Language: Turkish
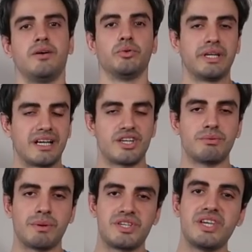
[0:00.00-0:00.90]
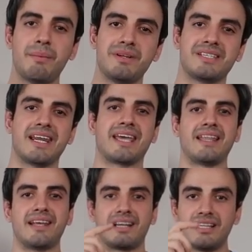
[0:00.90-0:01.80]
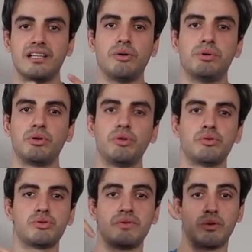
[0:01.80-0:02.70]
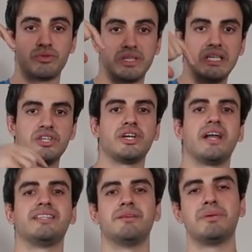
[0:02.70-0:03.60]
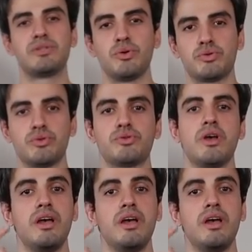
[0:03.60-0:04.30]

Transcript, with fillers: Onları kaçırmamak için yapmanız gerekenler kanala abone oluyorsunuz ve o zil işaretine basıyorsunuz.